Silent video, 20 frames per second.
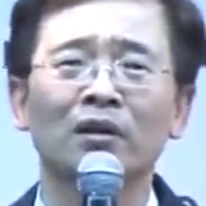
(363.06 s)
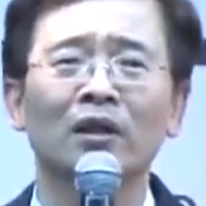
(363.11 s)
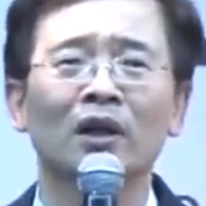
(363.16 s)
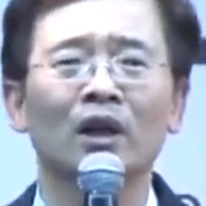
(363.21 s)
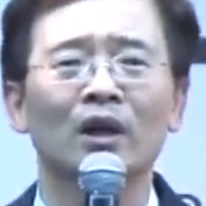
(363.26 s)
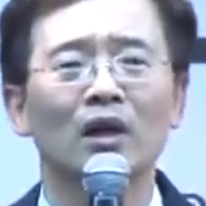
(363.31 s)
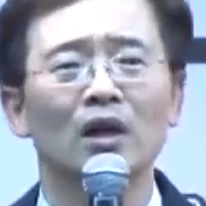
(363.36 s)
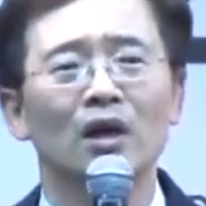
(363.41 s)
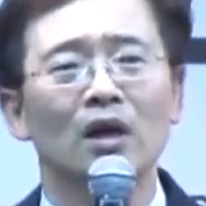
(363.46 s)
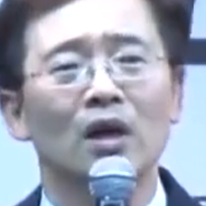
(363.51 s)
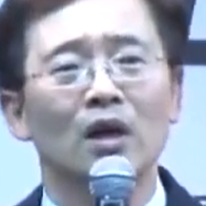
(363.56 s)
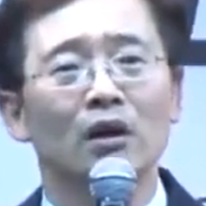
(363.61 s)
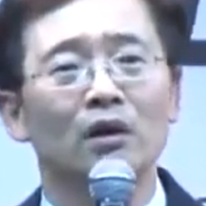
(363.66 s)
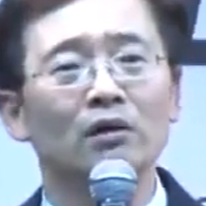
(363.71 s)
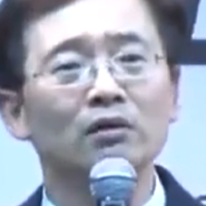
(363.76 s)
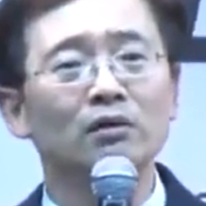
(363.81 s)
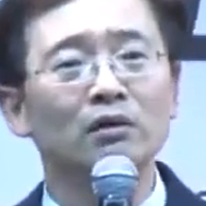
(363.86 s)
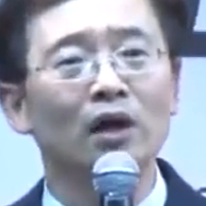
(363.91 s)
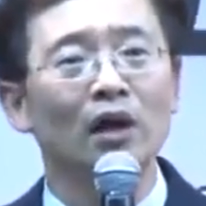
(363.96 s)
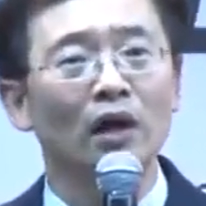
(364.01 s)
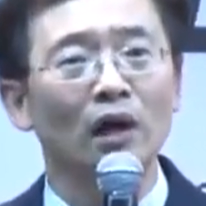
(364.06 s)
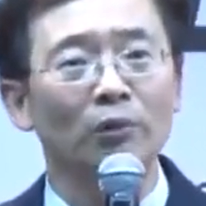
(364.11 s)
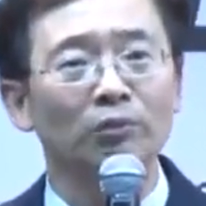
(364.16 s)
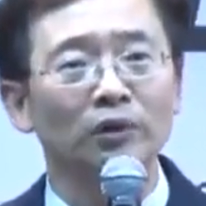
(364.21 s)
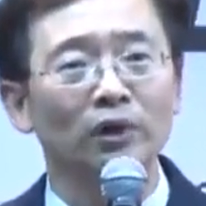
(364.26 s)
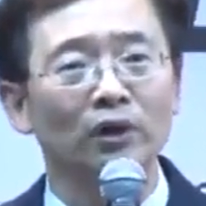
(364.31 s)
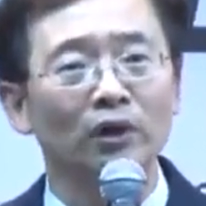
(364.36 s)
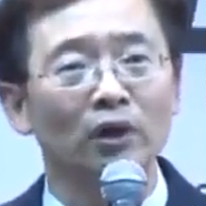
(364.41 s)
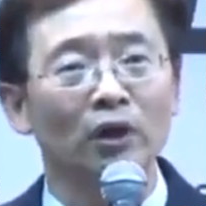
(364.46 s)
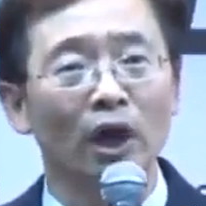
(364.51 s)
했는데 어느 날
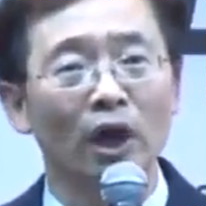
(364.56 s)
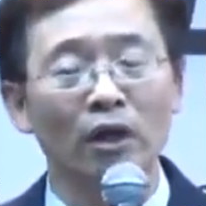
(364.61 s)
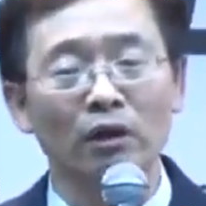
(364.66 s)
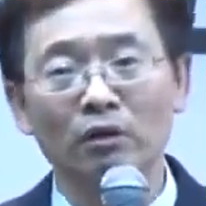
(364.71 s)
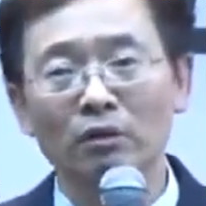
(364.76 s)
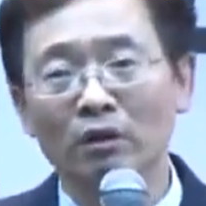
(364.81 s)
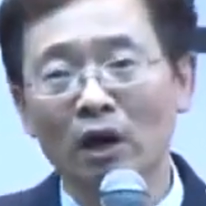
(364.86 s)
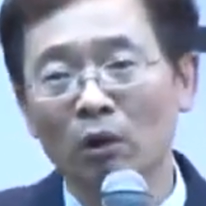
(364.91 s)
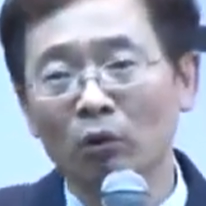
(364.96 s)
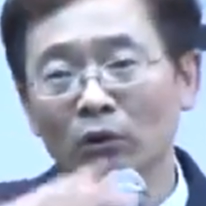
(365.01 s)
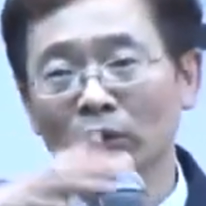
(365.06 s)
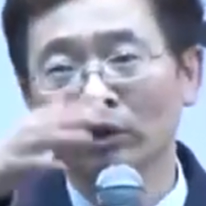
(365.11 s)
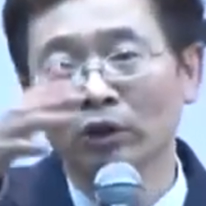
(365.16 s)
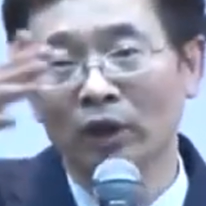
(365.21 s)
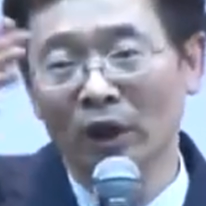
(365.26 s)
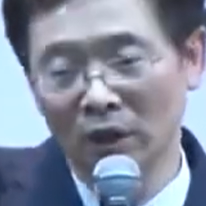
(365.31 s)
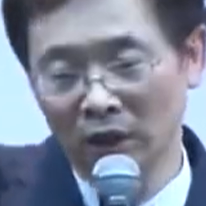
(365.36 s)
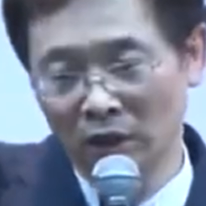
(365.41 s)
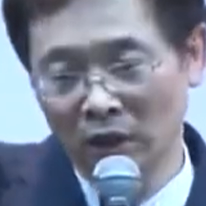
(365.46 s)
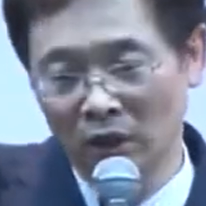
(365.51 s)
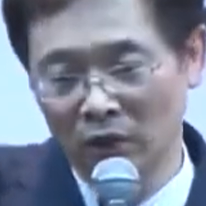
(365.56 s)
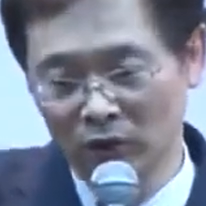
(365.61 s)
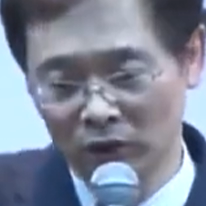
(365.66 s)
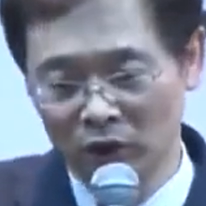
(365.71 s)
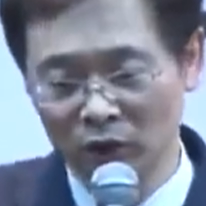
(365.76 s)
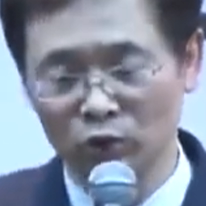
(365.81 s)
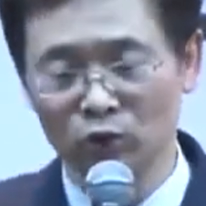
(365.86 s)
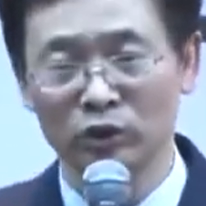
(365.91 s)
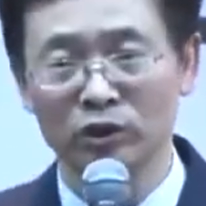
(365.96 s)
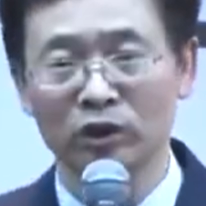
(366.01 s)
갑자기 회의를 하고 있는데 이렇게
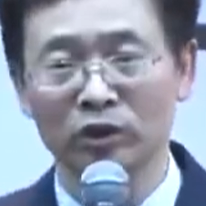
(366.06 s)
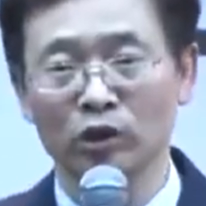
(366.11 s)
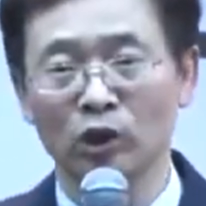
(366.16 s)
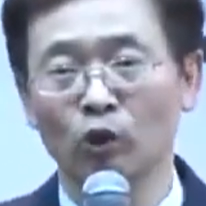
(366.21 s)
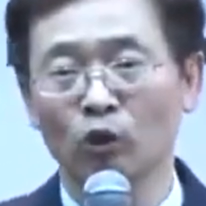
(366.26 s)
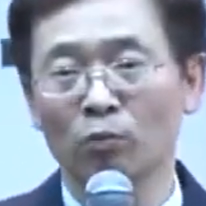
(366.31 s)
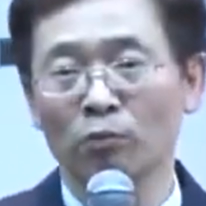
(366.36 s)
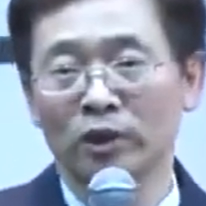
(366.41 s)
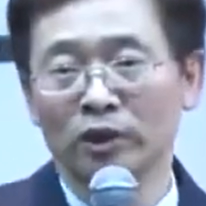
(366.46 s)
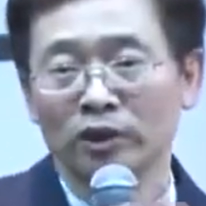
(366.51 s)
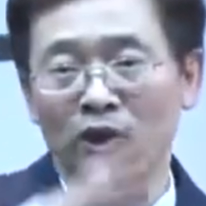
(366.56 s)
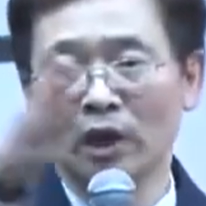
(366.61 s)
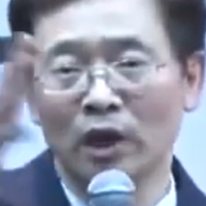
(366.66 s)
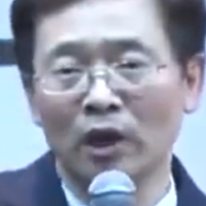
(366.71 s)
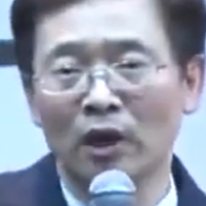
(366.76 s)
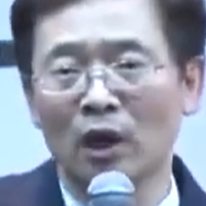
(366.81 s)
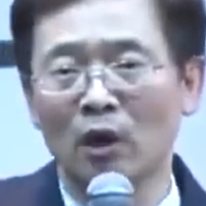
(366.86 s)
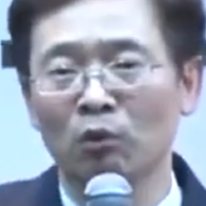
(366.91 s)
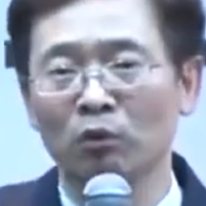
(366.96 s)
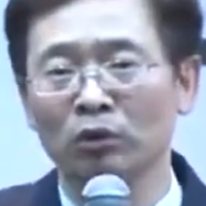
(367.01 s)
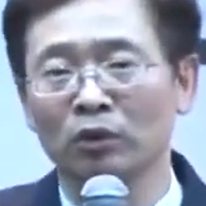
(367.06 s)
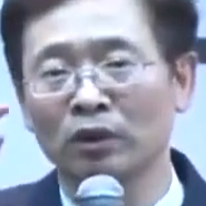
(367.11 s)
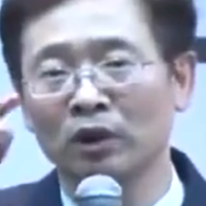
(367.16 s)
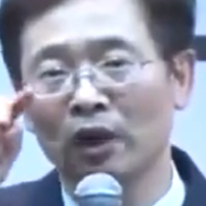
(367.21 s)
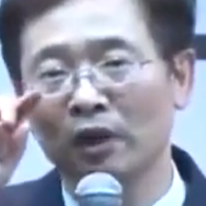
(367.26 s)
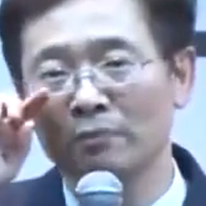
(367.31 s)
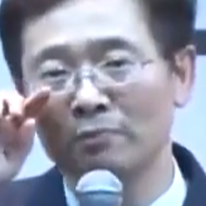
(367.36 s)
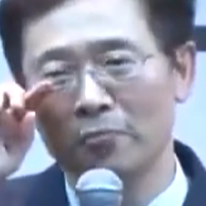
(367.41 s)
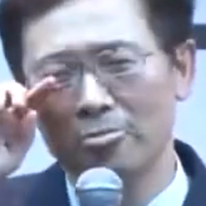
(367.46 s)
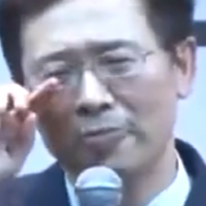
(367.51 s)
기조실에서 일곱 명이서 회의를 하고
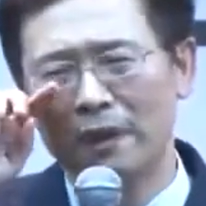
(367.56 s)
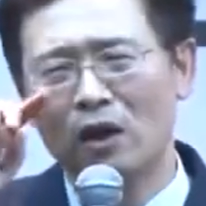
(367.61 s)
있는데